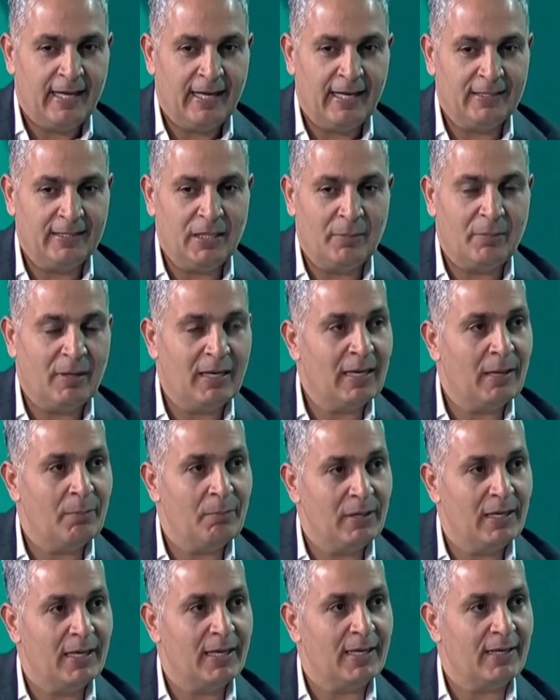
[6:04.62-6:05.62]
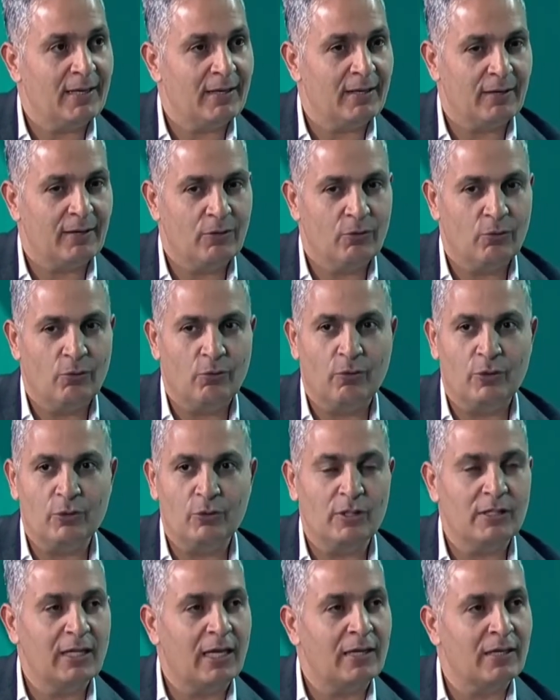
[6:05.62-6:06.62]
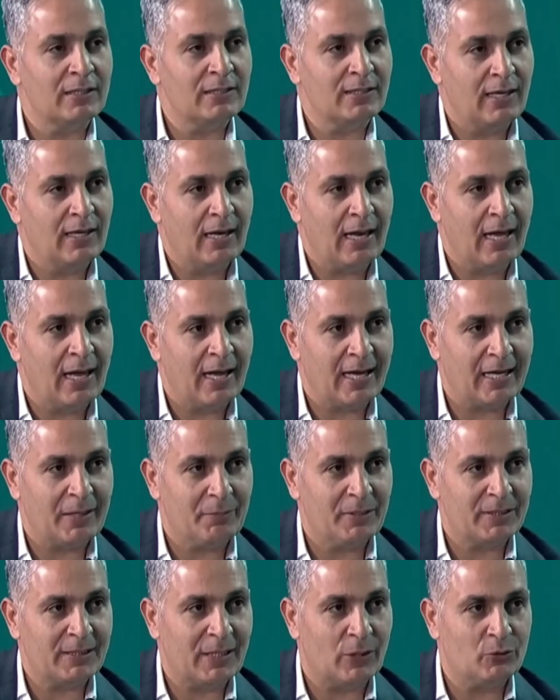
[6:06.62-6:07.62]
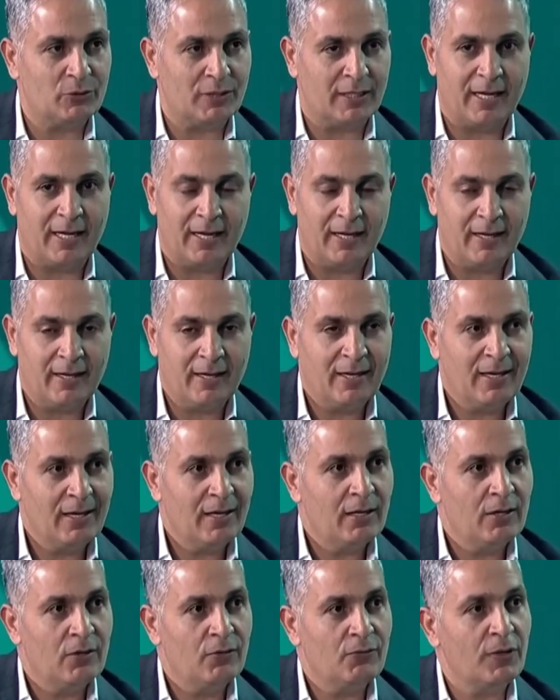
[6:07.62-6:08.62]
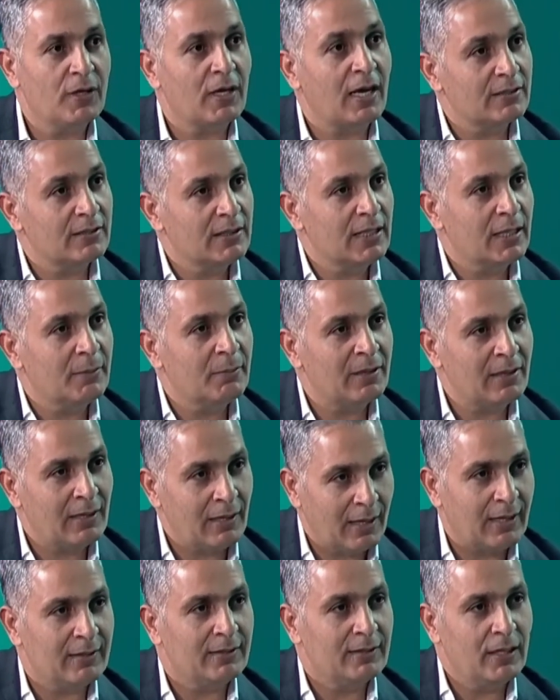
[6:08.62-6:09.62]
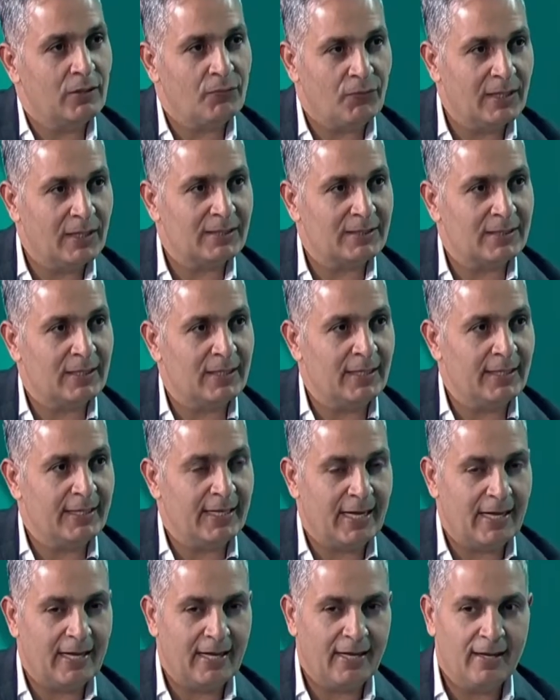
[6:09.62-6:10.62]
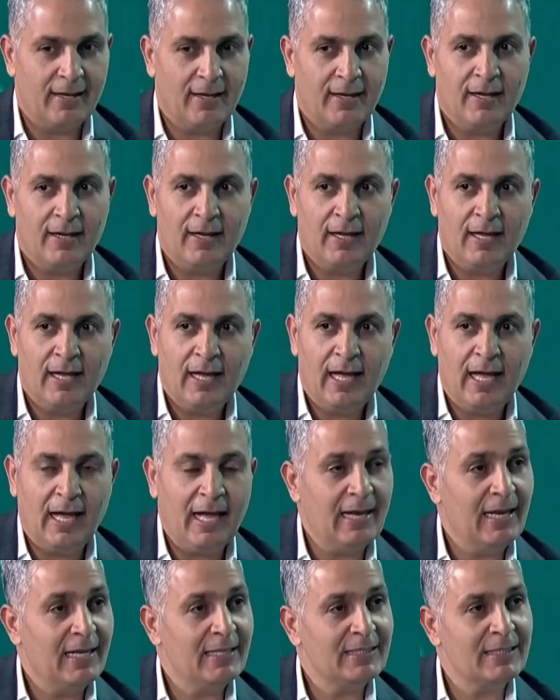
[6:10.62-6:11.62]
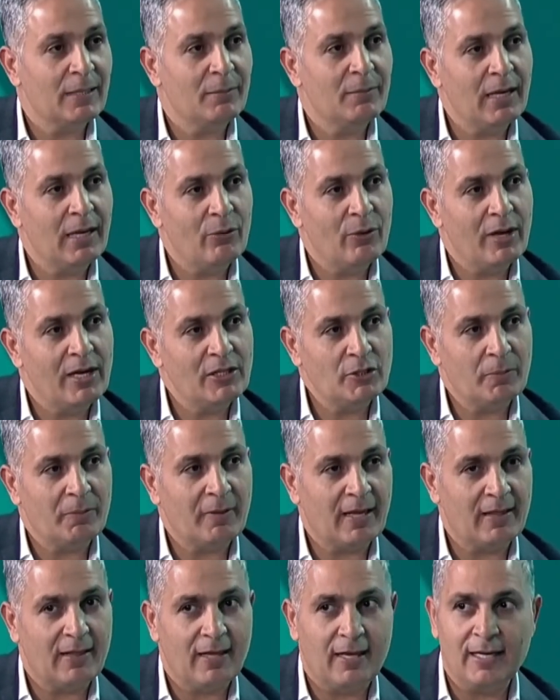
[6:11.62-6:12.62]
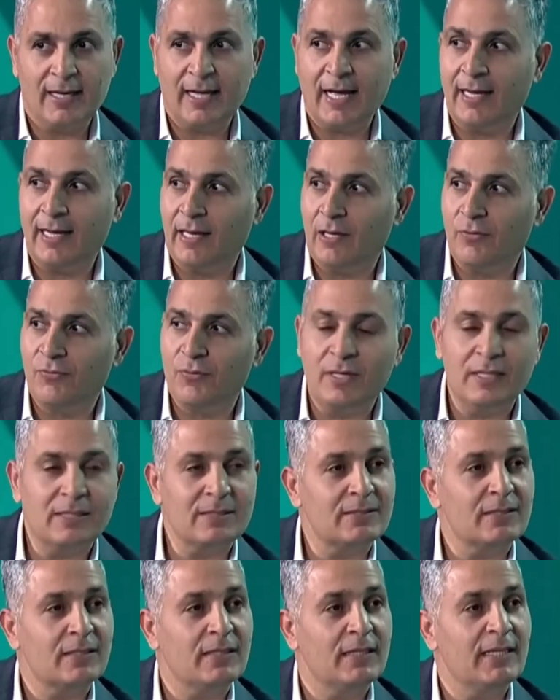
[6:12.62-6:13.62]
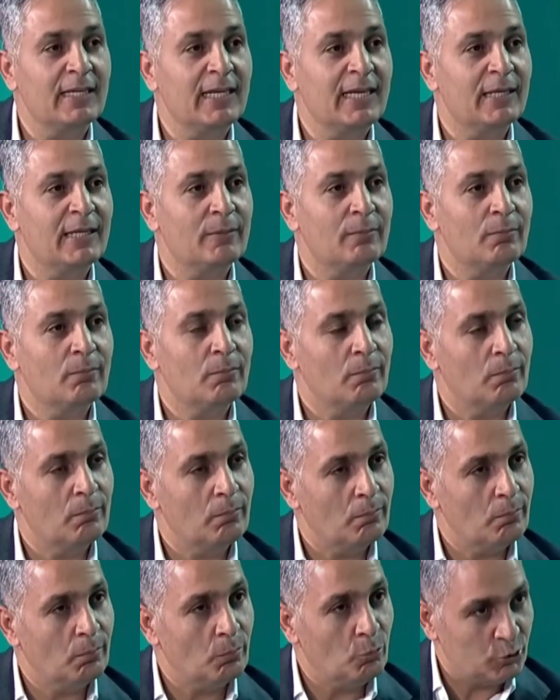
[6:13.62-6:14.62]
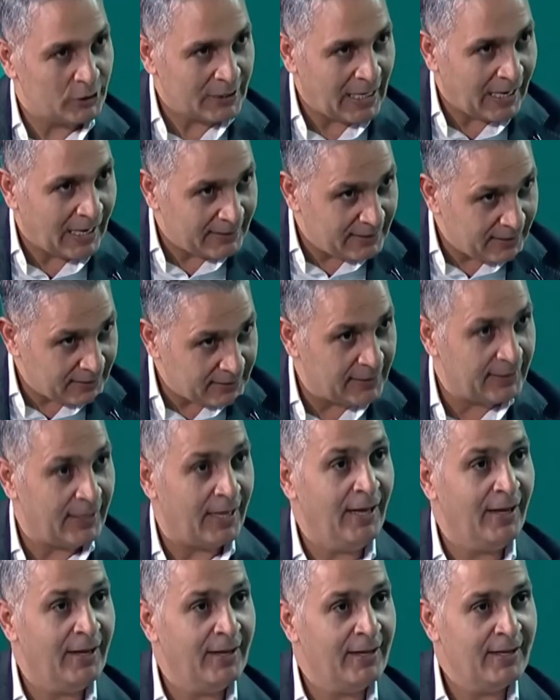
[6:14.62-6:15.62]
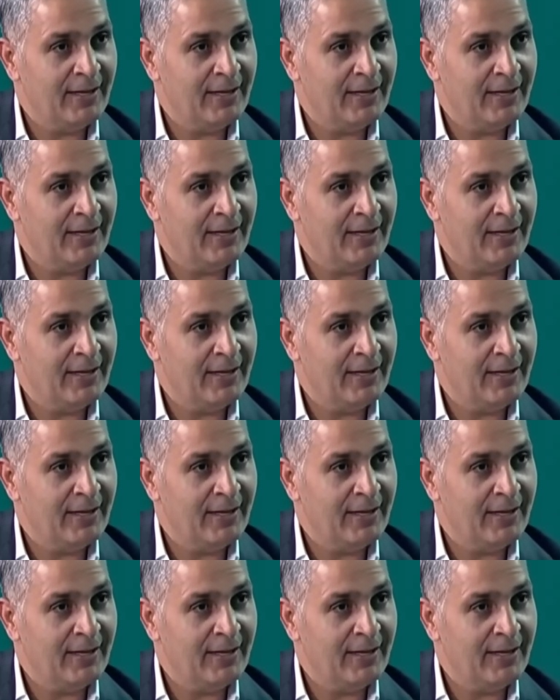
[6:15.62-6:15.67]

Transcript: عندما نملك ونريد أن نصل إلى الآخر بصوتنا في قضية مثل القضية الفلسطينية أليس من الواجب كذلك على الفلسطينيين مساعدتنا